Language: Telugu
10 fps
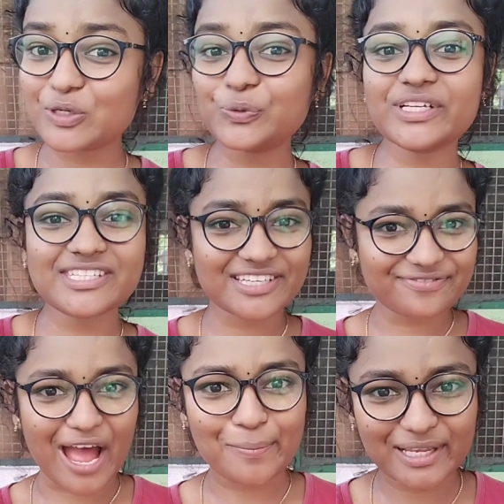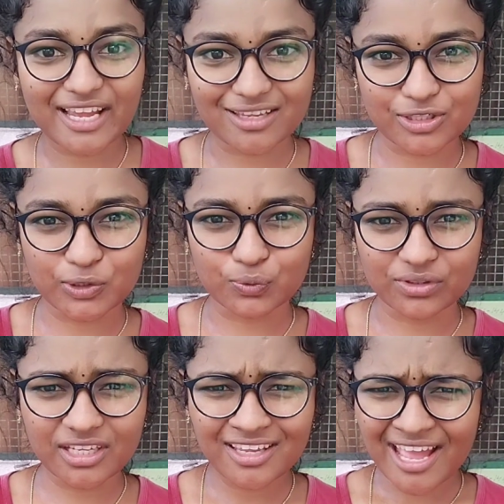ఒక చిన్న ఫ్యామిలీ గ్యాదరింగ్
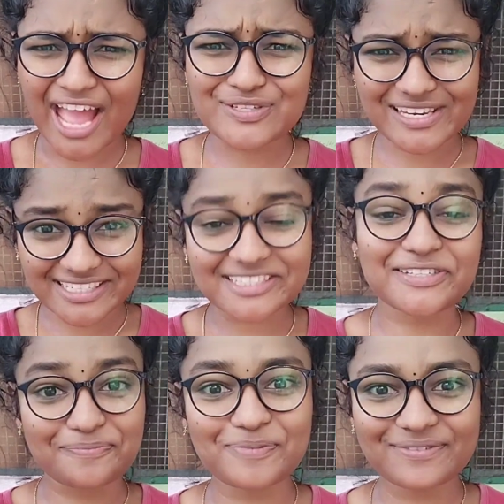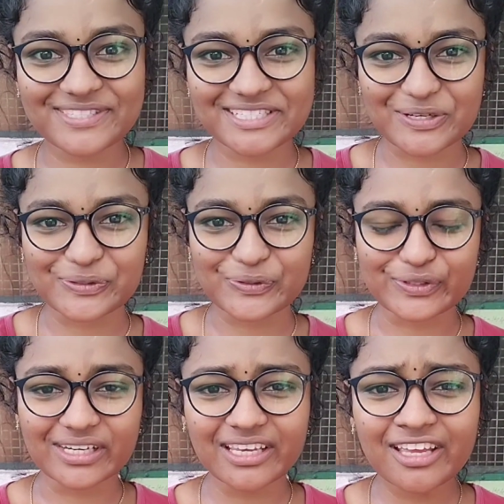ఉంది యాక్చువల్లీ ఇట్స్ టెంపుల్ విజిట్
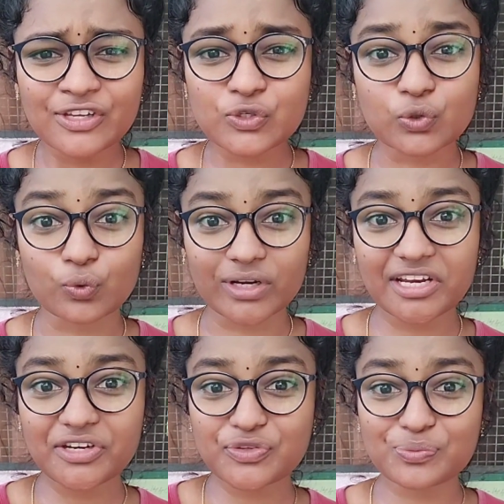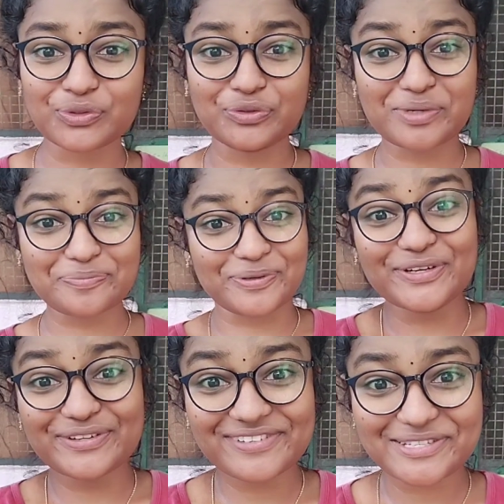అనుకోండి సో రిలేటివ్స్ ముందు మన
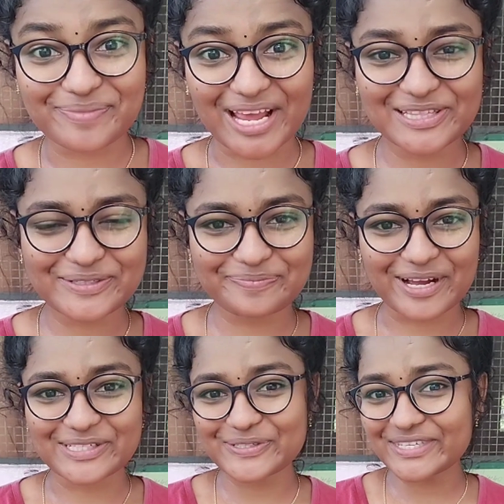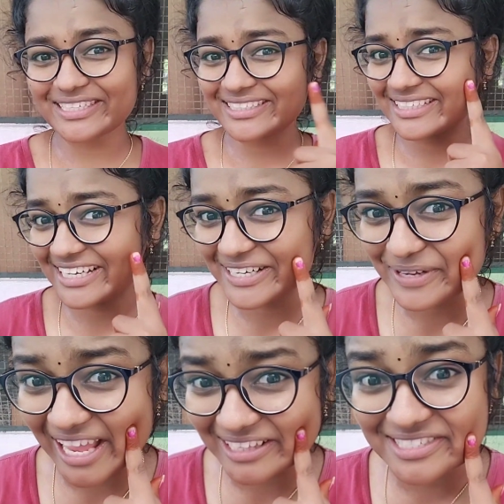బ్యూటిఫుల్ స్మైల్తో పాటు ఇంకా
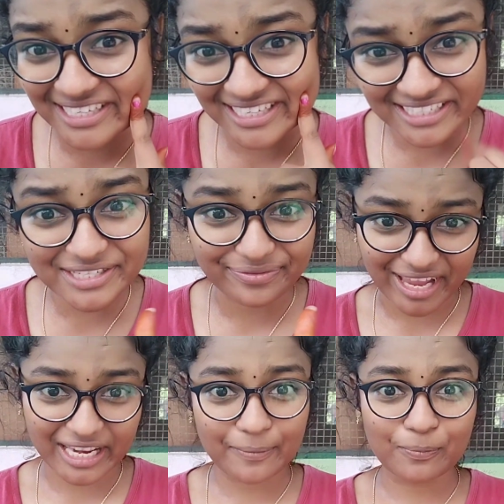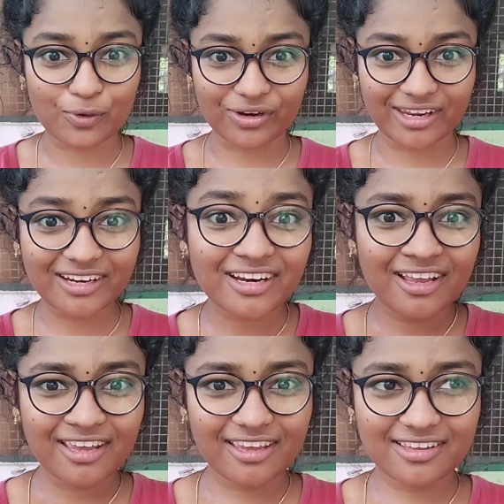హెల్తీ స్కిన్ ఈజ్ వెరీ ఇంపార్టెంట్
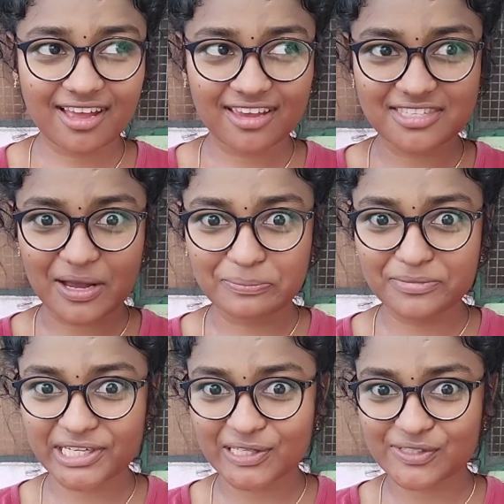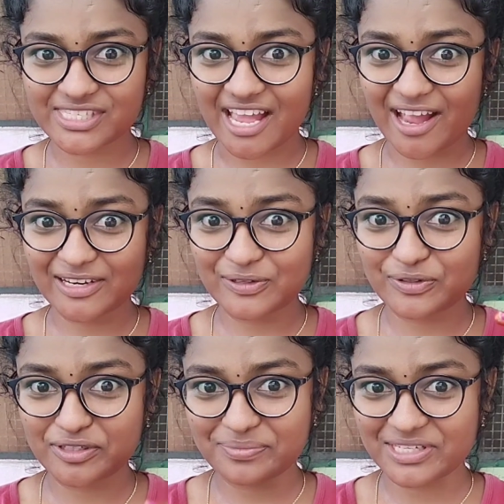ఇంకా ఈ సమ్మర్లో ట్యాన్
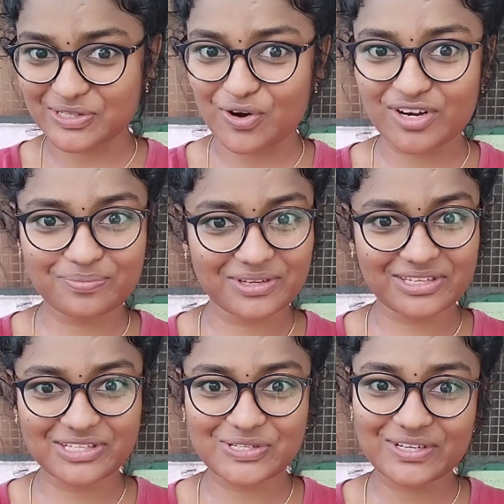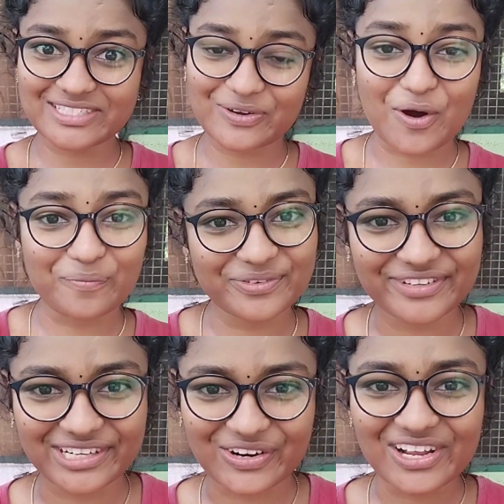అవ్వడం ఇట్స్ నాట్ ఎ బిగ్ ఇష్యూ ఇట్స్ ఎ కామన్
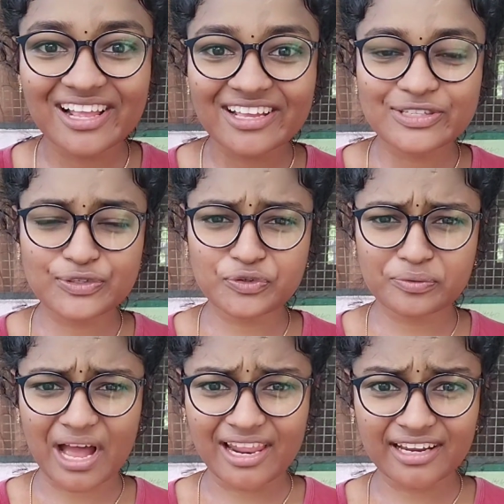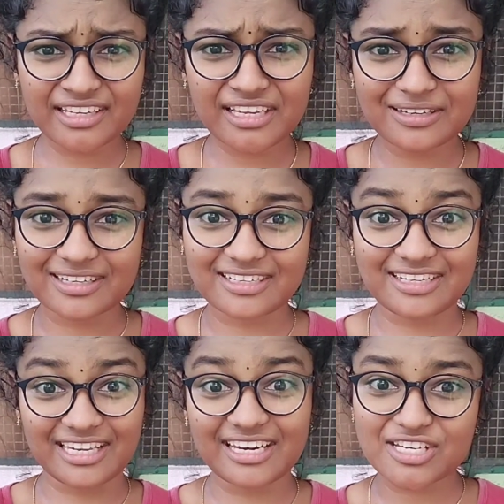ఫర్ ఆల్ సో అలానే uh,
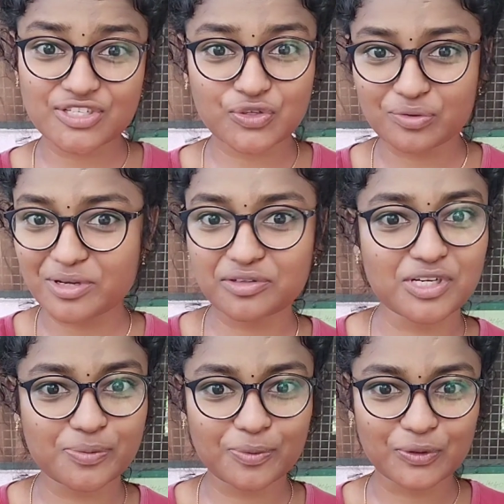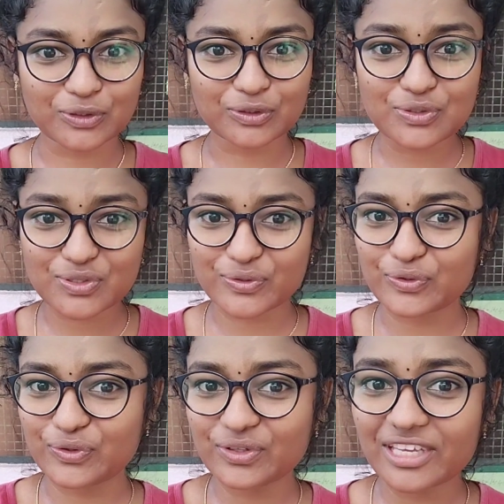డీటాన్ చేసుకోవడం మాత్రం మర్చిపోకూడదు సో
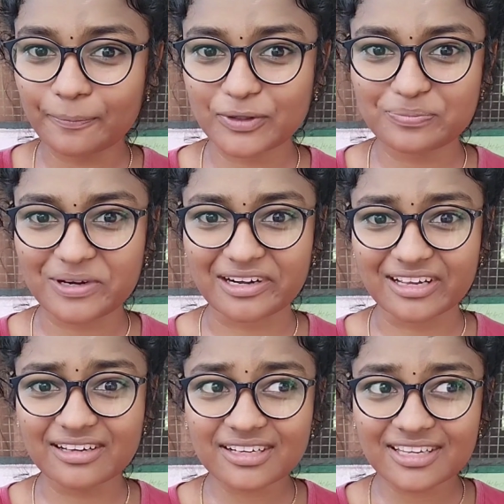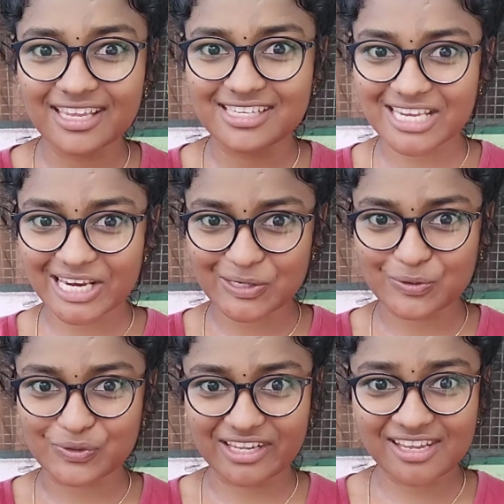ఇప్పుడు మన
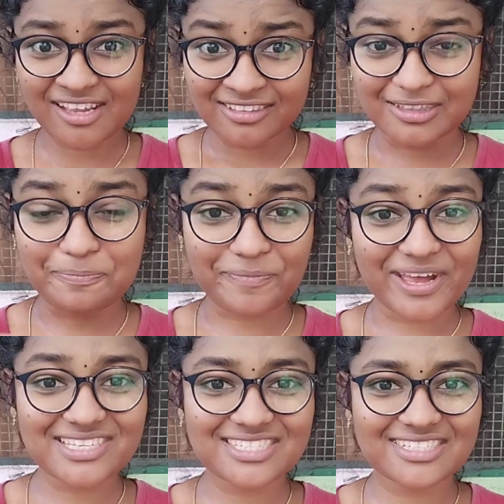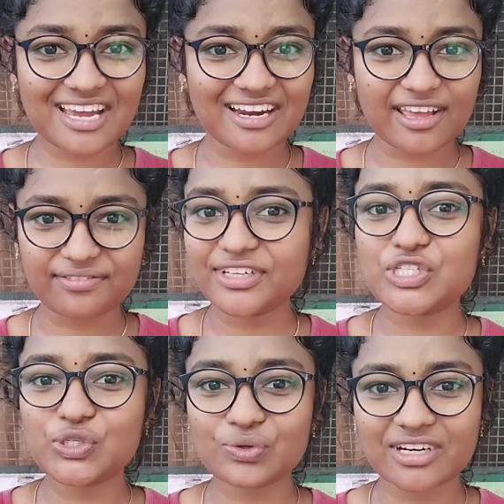కిచెన్లోనే ద బెస్ట్ అండ్
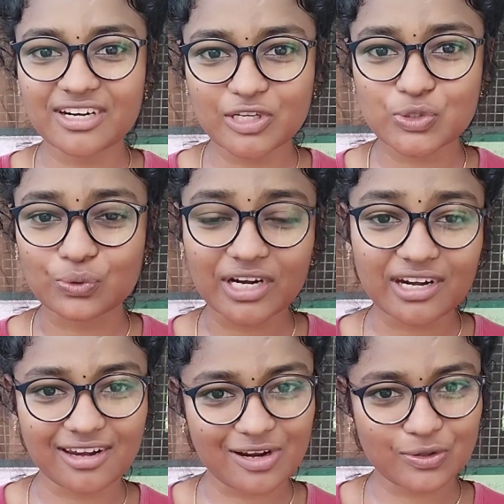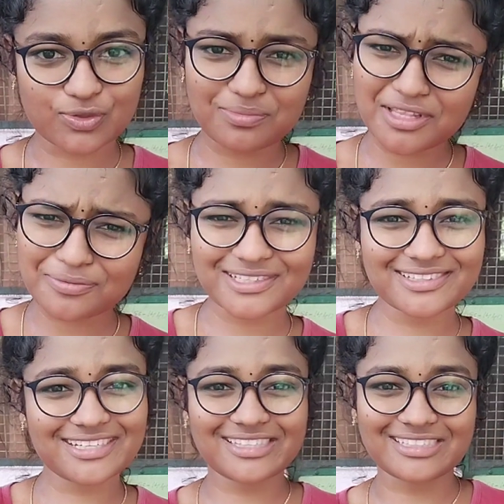ఎఫెక్టివ్ ఇంగ్రీడియంట్స్ ఉంటాయి డీటాన్ కోసం అది
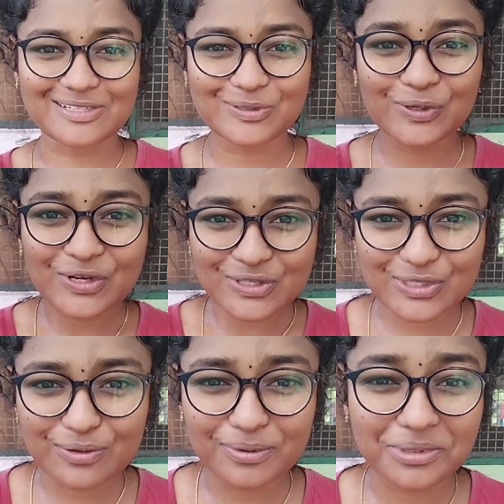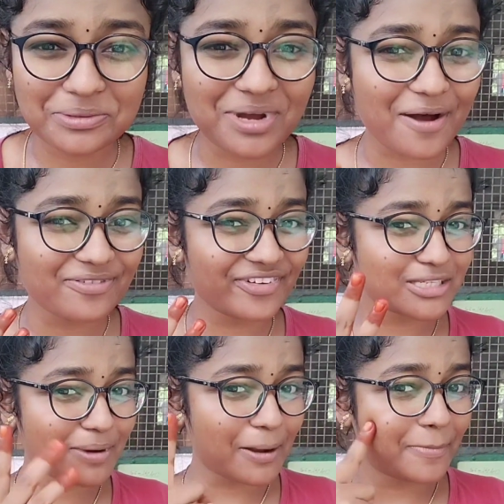మనందరికీ తెలుసు సో ఇప్పుడు మనం ఆ
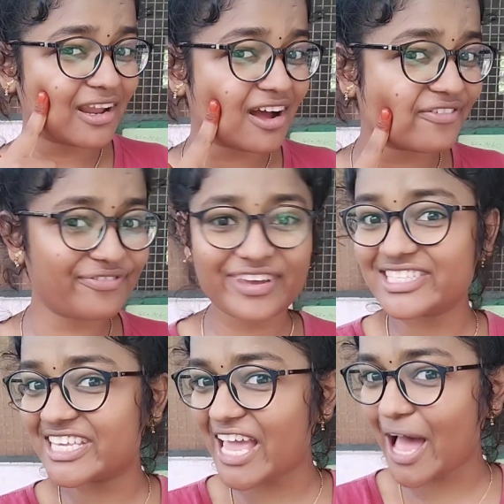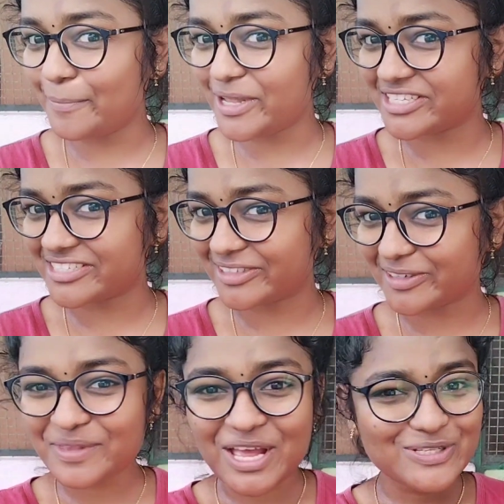ఫేస్ ప్యాక్ మన ఫేస్కి అప్లై
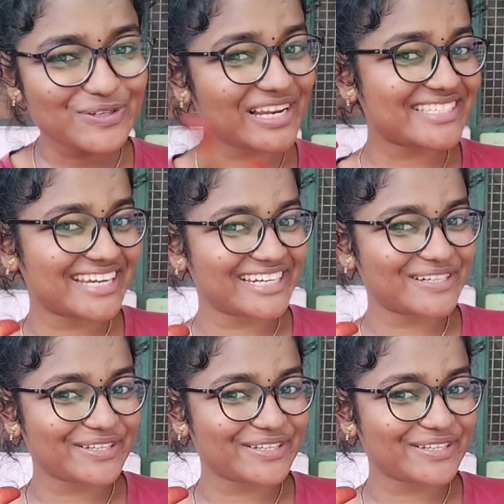చేసేద్దాం సో లెట్ let's get into the